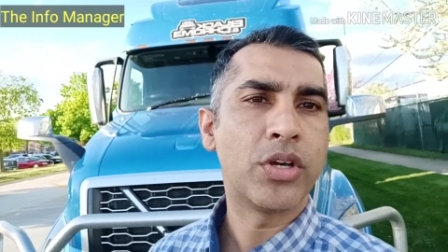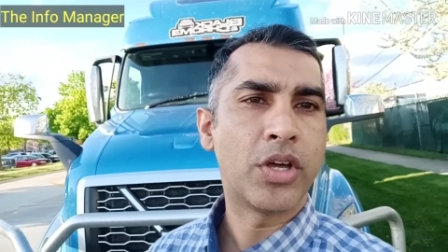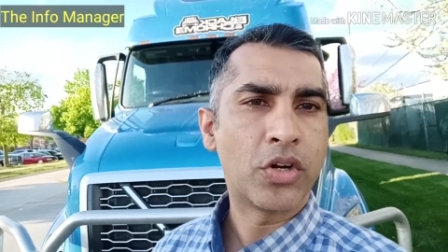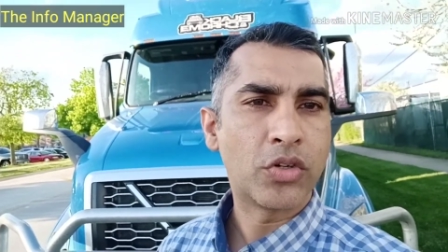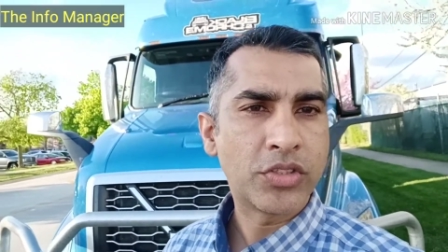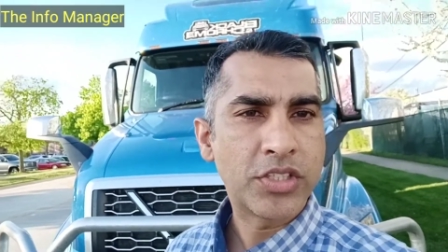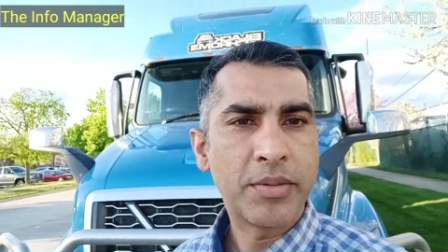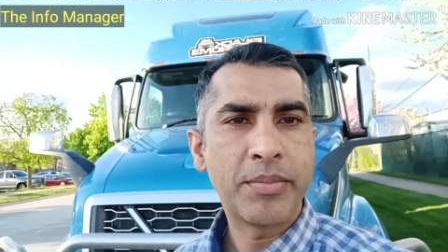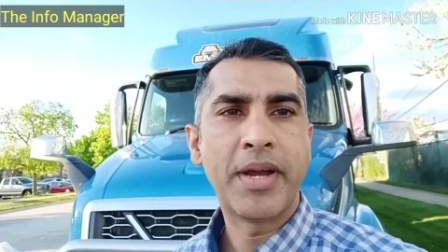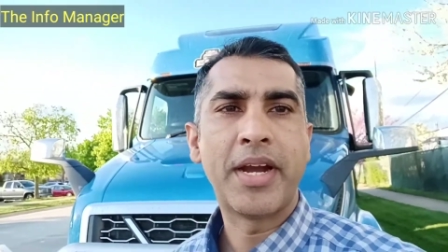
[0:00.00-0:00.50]

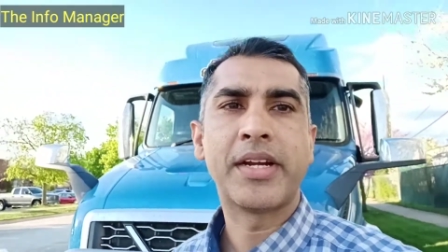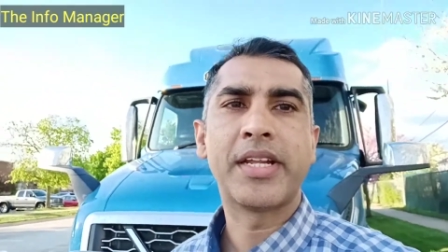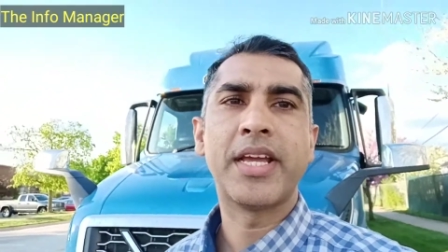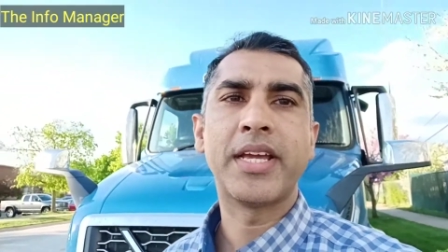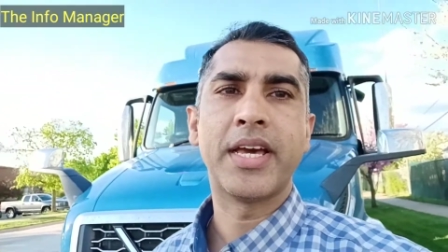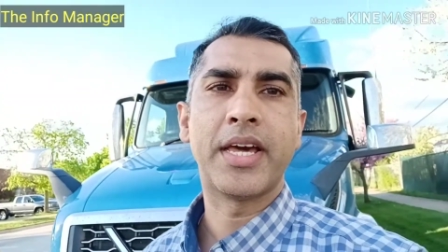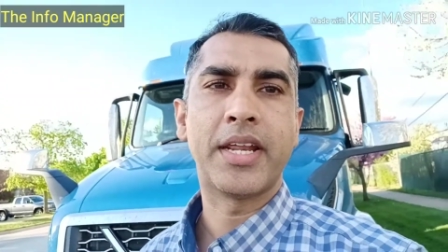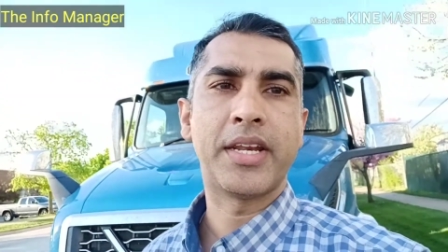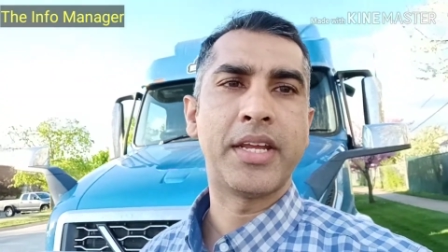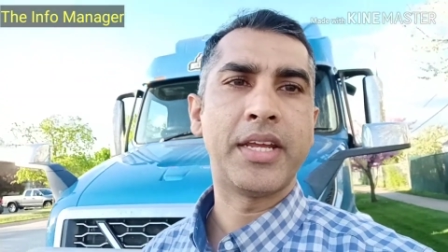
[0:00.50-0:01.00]
घरों से बैठ के
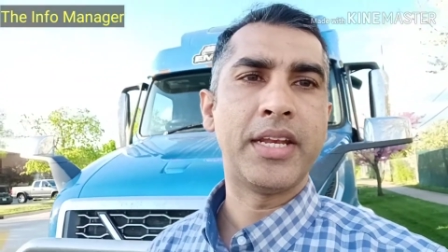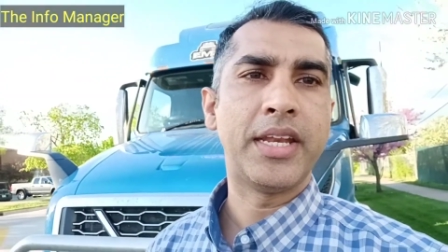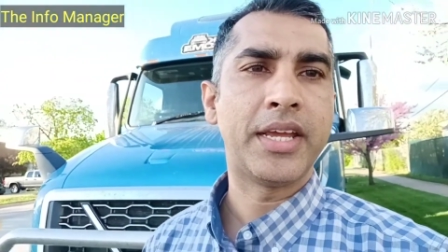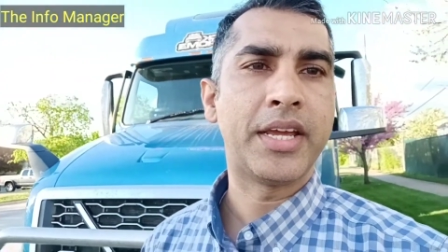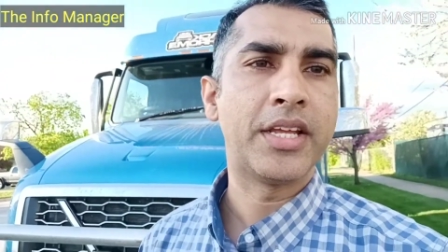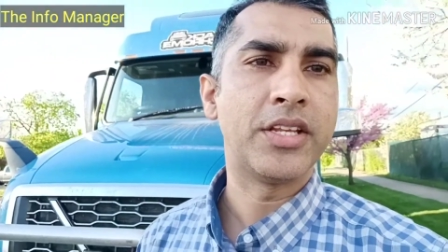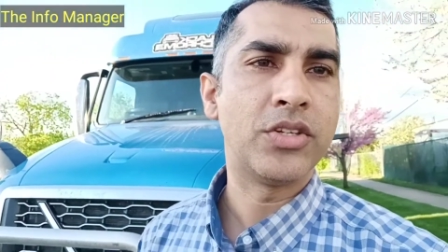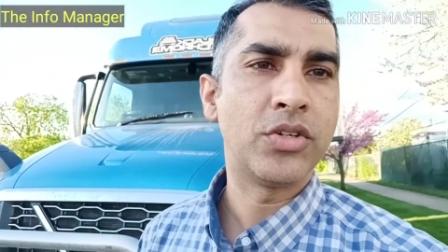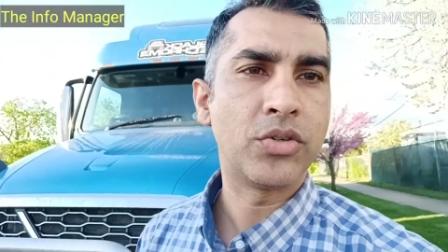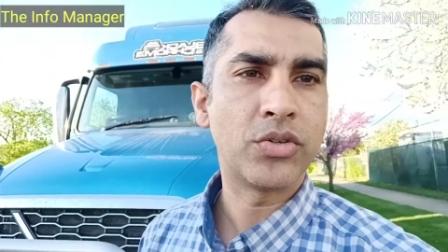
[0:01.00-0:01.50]
कर रहे हैं
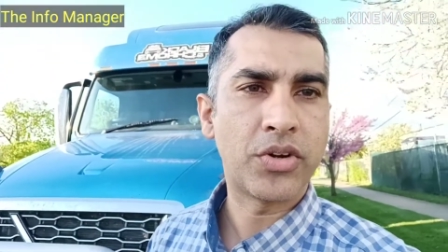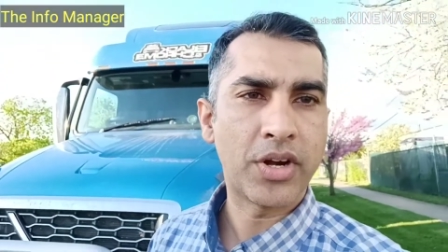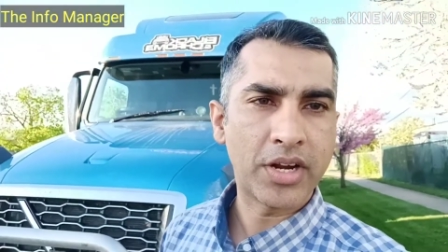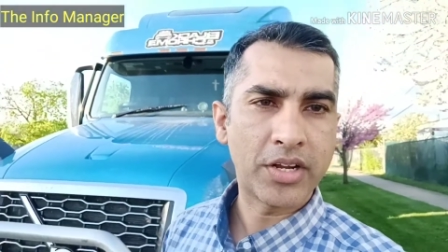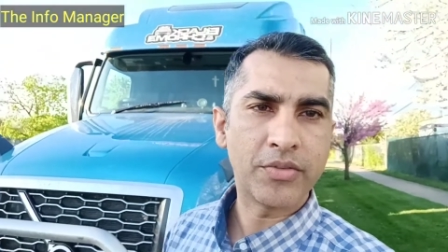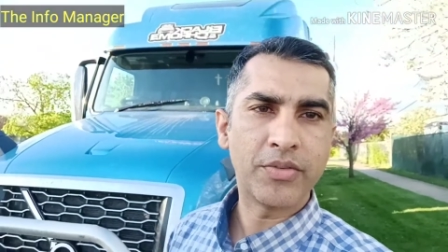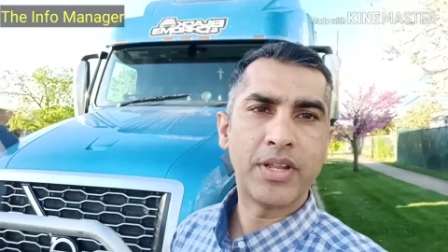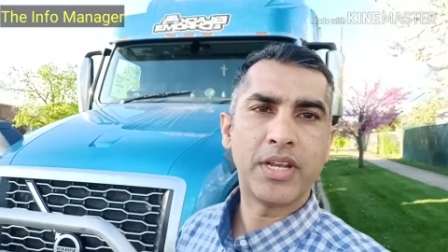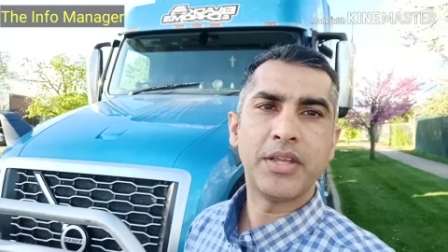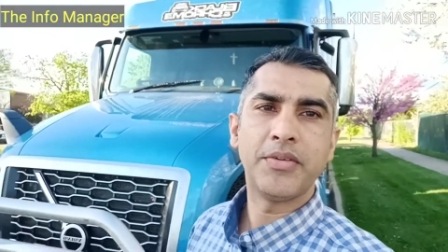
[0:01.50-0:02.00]
लेकिन जो
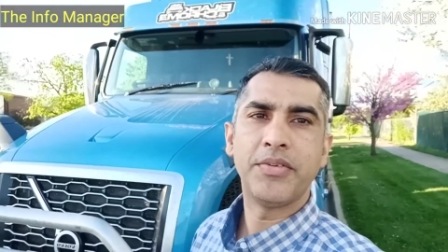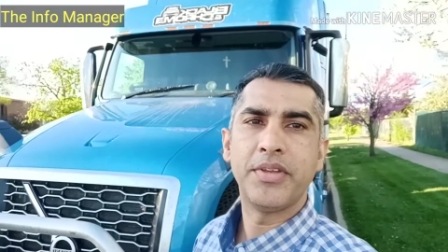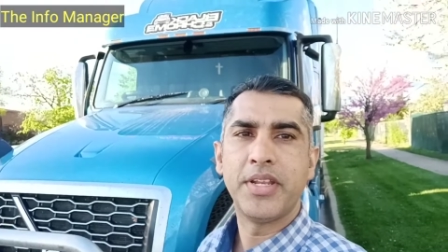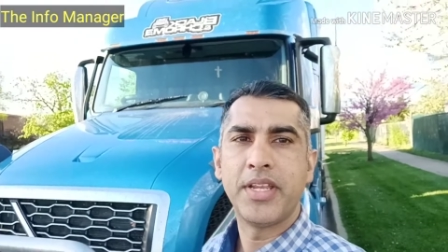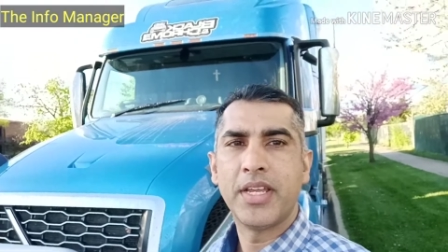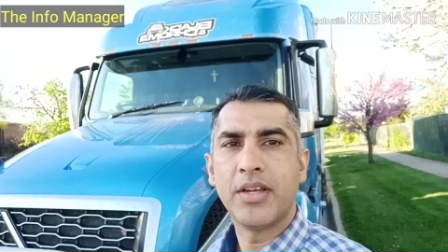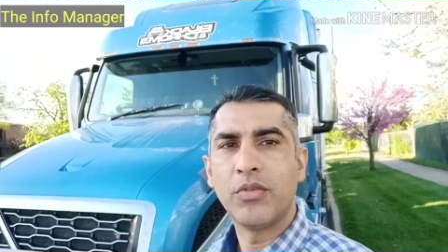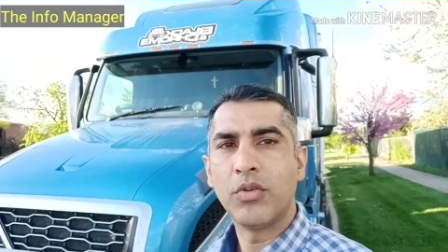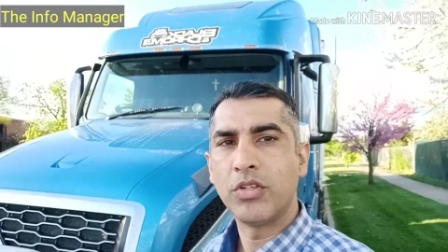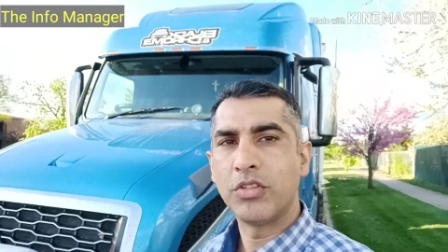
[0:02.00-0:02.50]
ट्रक वाले वीरे
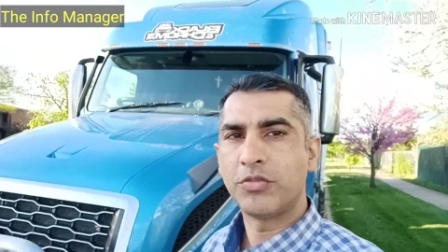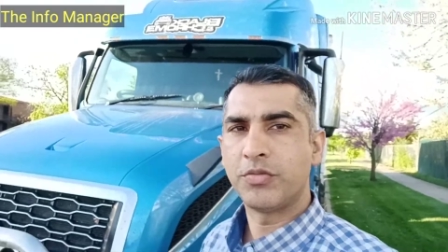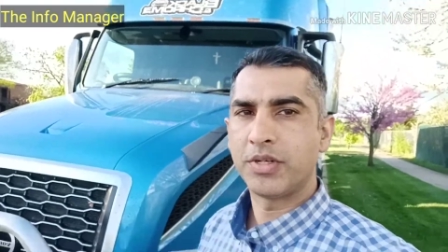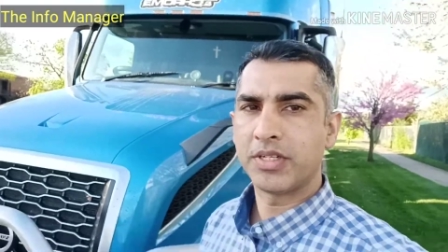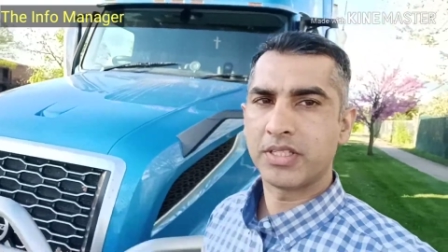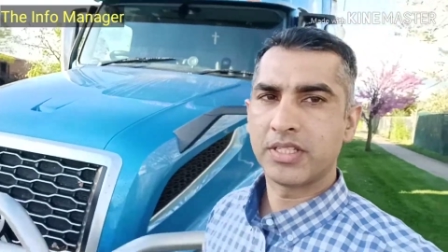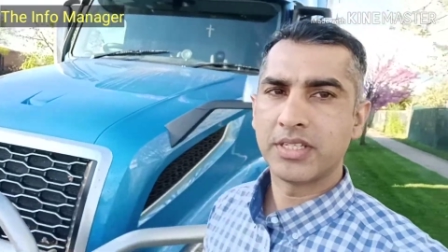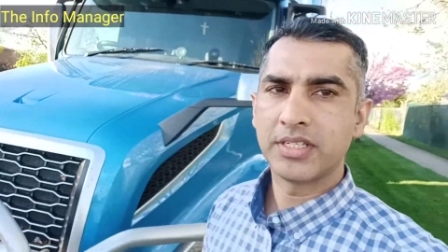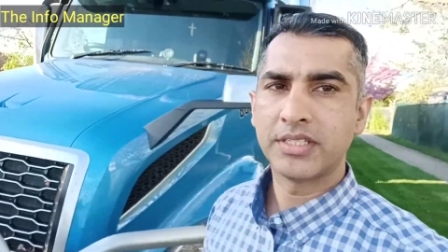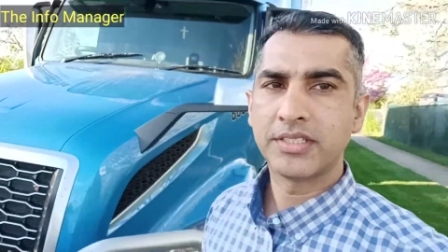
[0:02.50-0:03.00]
हैं वो इस
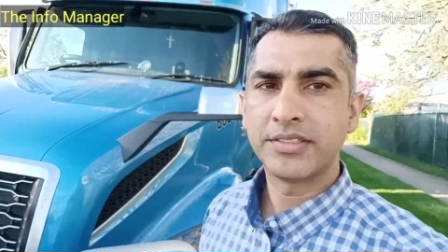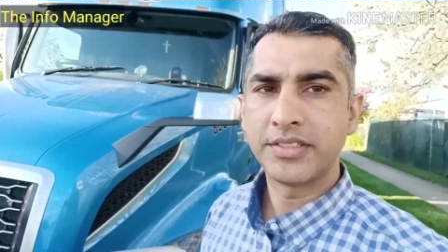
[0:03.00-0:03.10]
वक्त